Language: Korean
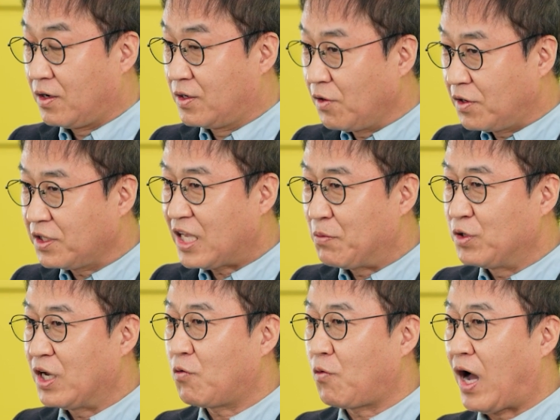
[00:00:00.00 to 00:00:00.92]
그렇기
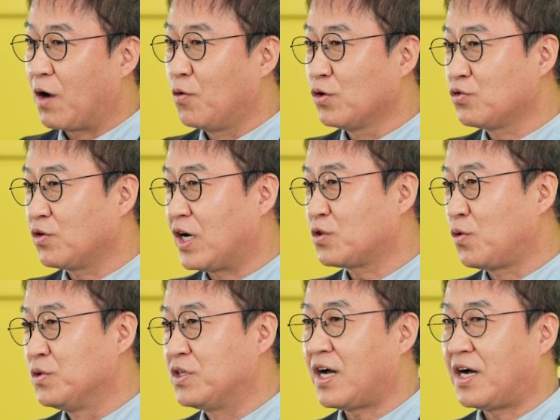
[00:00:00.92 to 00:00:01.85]
때문에 광고주가
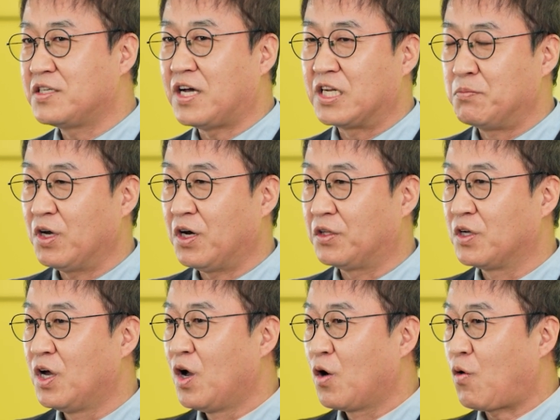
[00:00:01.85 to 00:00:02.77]
존재하지 않으면
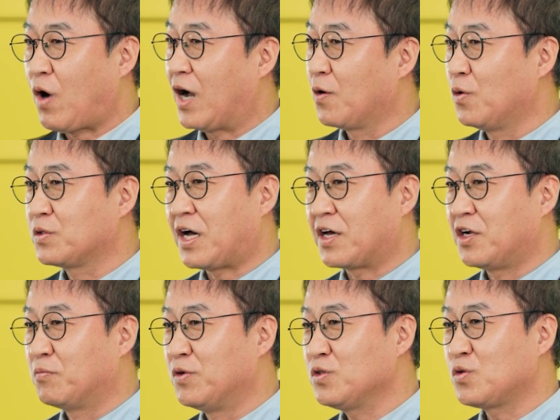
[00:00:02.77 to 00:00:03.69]
광고
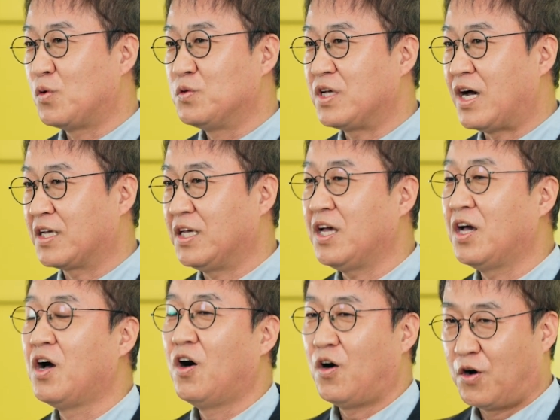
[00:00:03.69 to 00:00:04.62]
산업은 존재하기
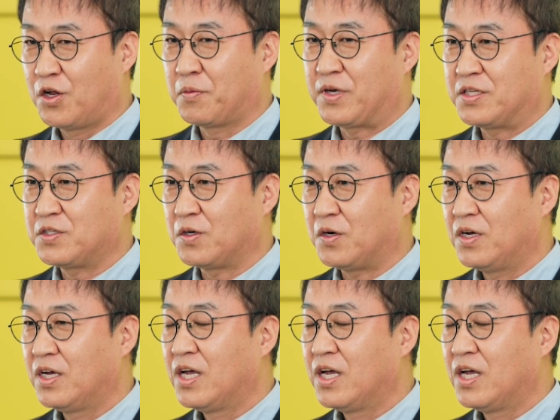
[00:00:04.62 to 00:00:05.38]
어렵겠죠.